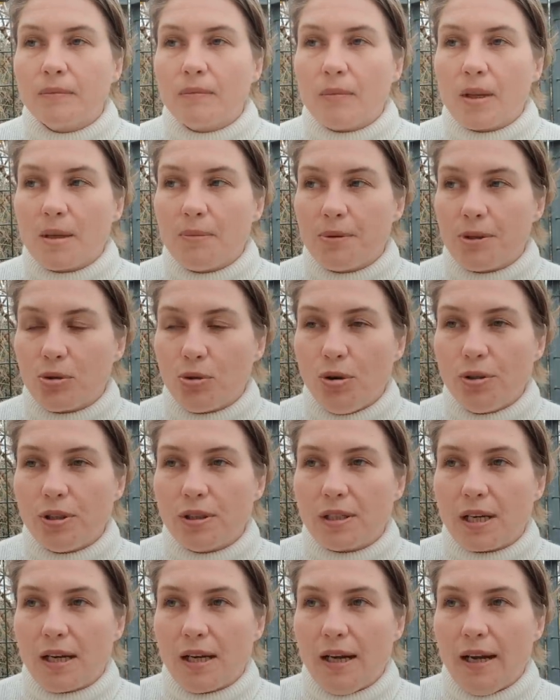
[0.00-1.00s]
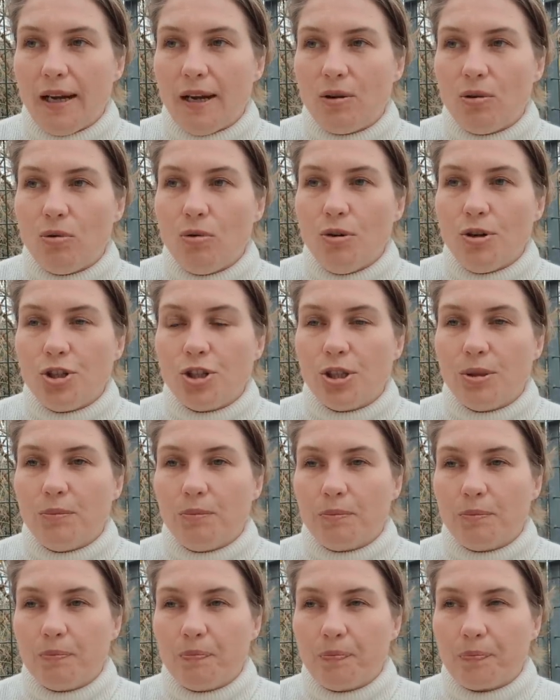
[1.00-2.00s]
И природа такая очень
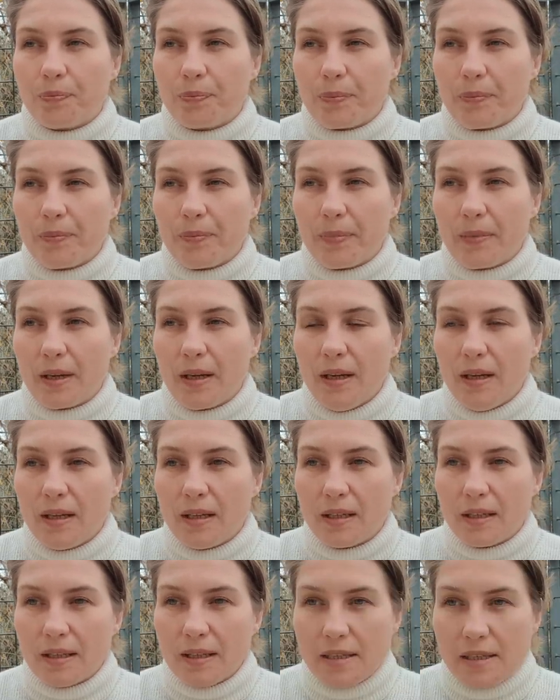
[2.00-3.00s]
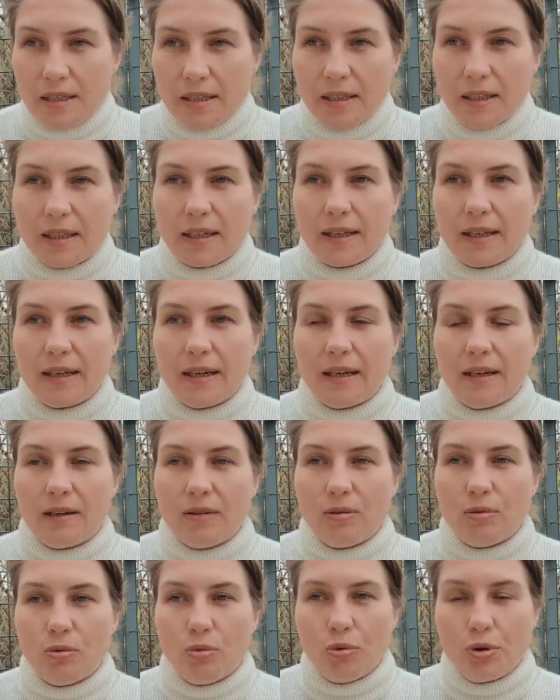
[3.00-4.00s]
м, дикая,
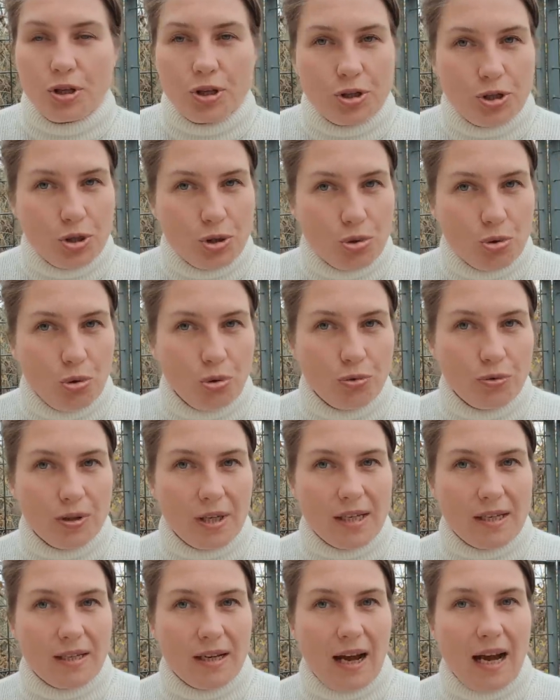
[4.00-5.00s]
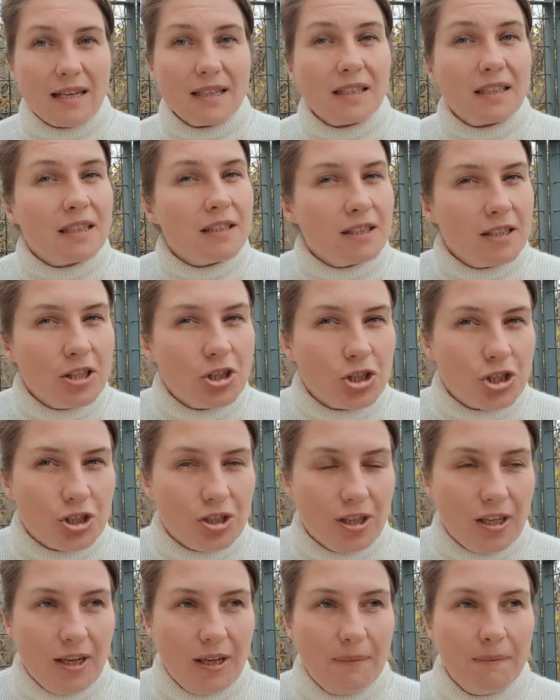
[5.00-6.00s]
уединенная,
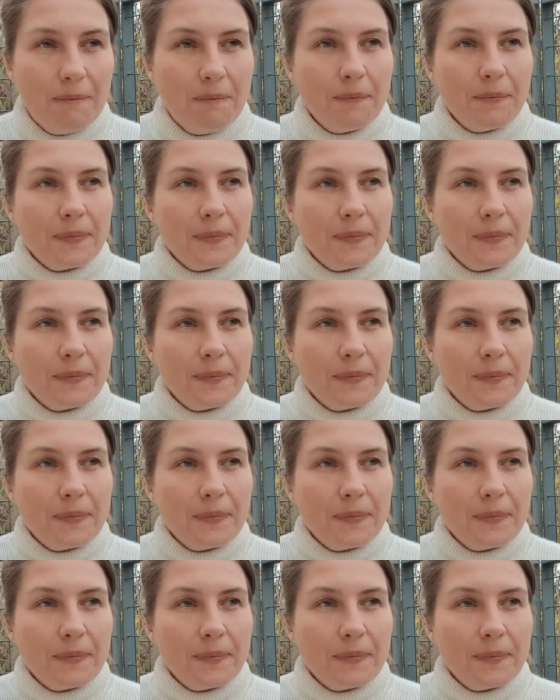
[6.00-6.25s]
аскетичная,